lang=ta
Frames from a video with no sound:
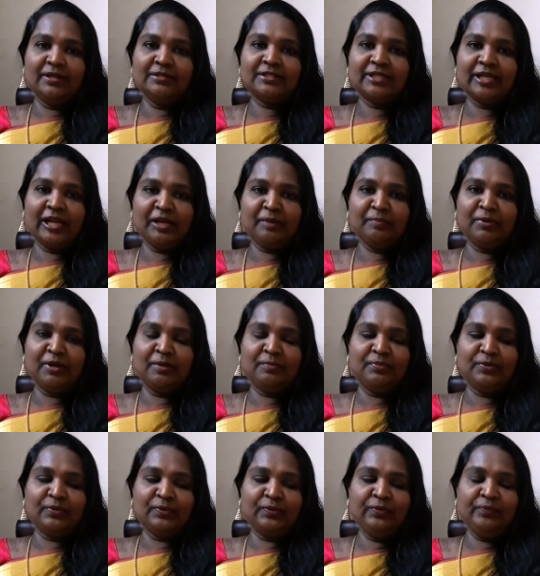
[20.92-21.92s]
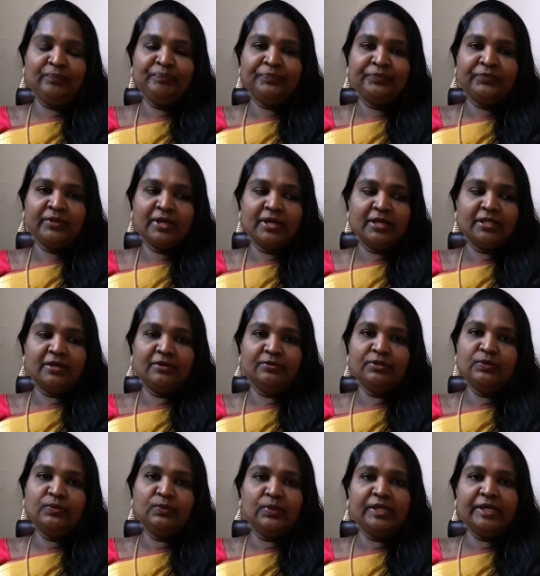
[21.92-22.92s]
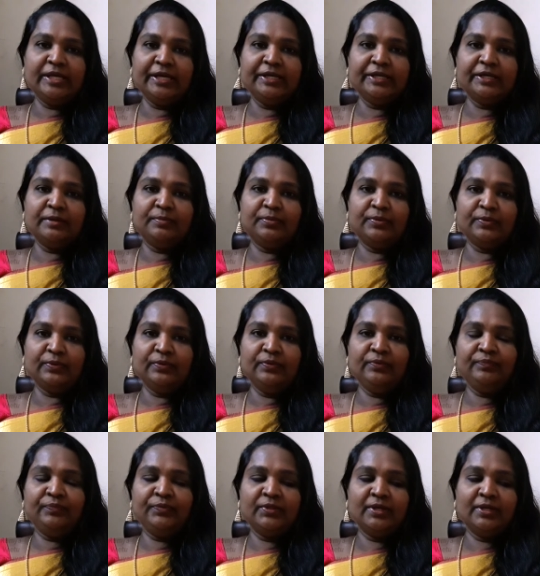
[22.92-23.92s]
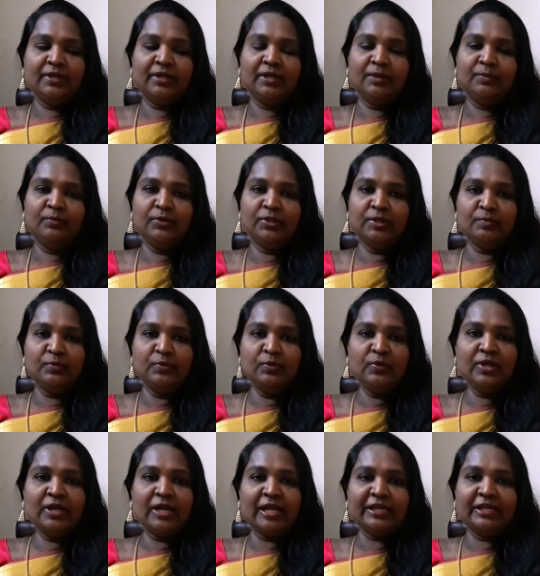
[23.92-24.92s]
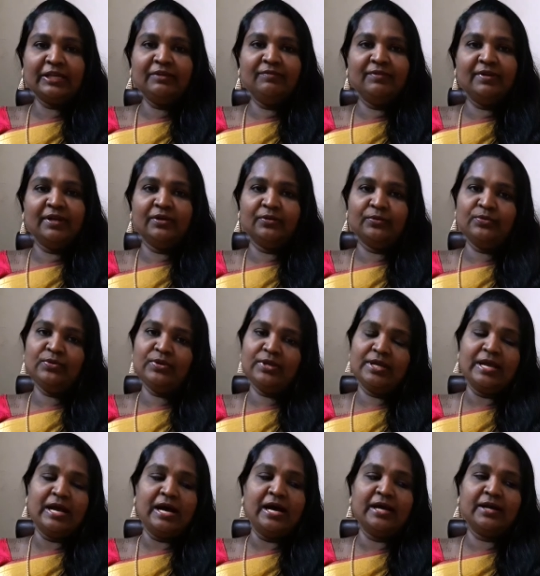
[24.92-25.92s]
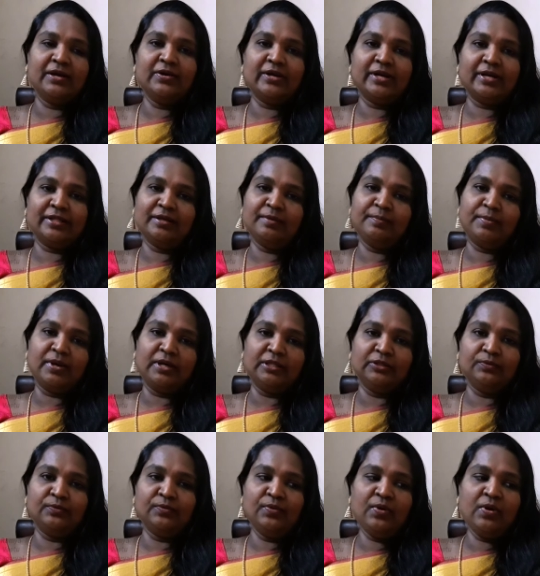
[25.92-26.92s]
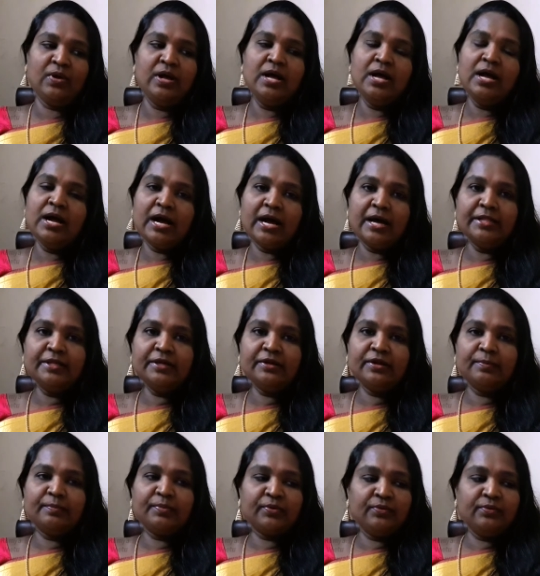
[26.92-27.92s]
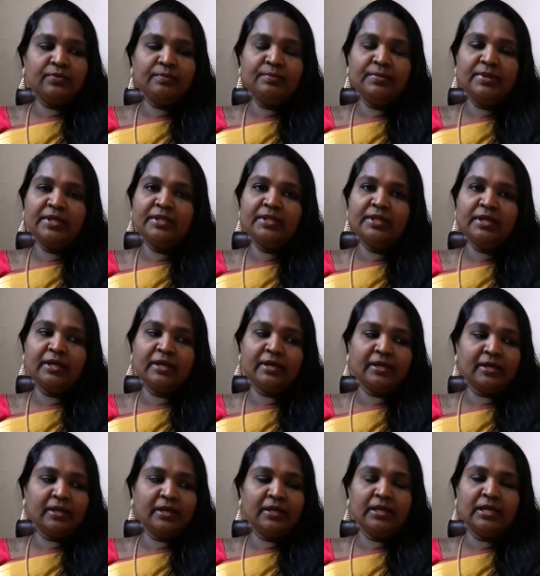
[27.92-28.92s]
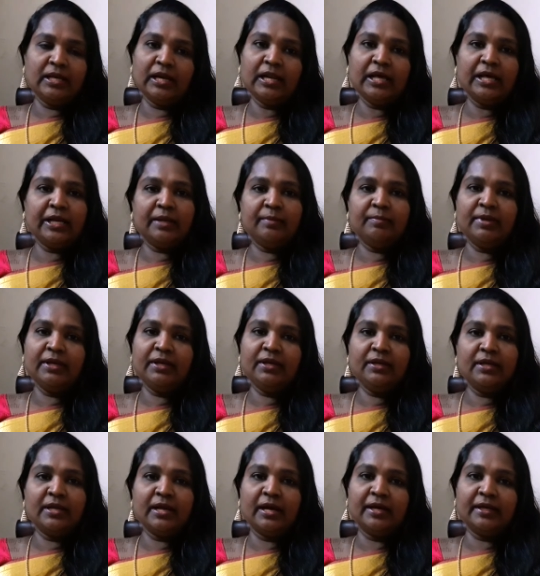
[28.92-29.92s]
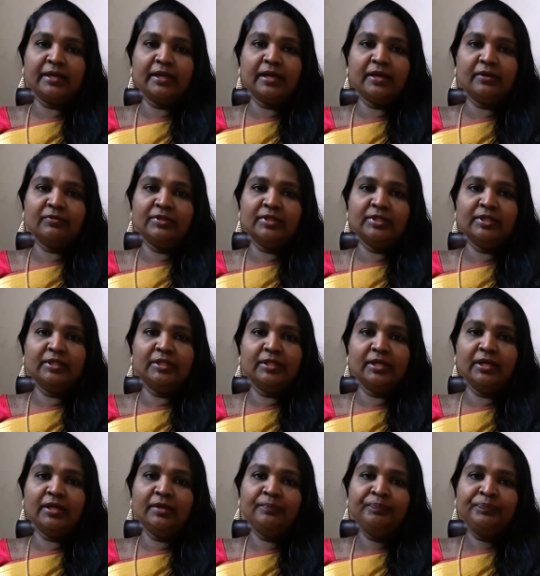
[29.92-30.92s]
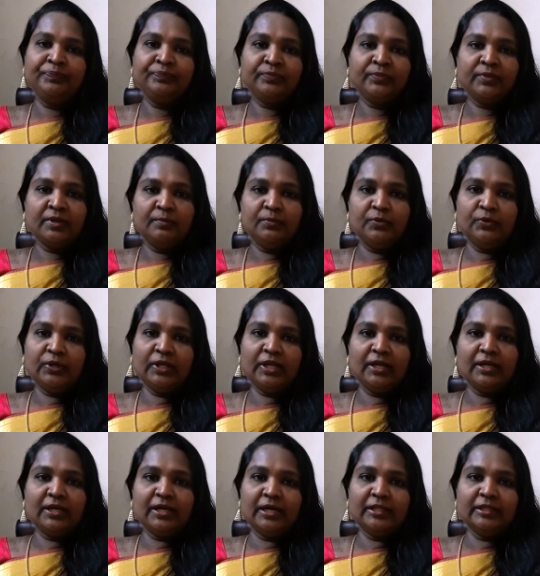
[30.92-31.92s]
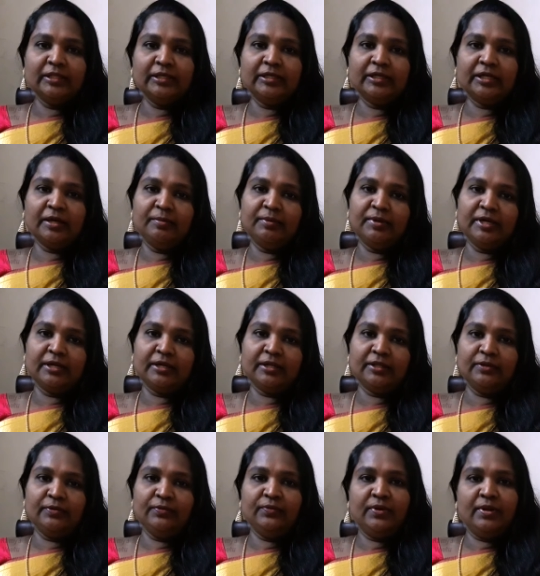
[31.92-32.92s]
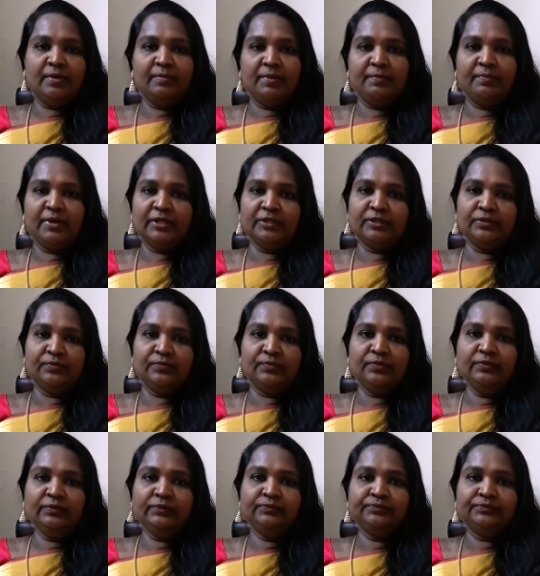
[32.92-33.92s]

செலக்ட் பண்ண போகிறோம் அதாவது குளிக்க எடுக்க போகிறோம் அந்த மூணு லக்கி வின்னரும் யாருன்றதை பார்த்துருவோம் அதுக்கப்புறம் மீதி இருக்க எல்லாரையுமே யார் யார் வந்து இந்த போட்டியில் கலந்துக்கிட்டா அப்படின்றதையும் நம்ம பார்த்துருவோம்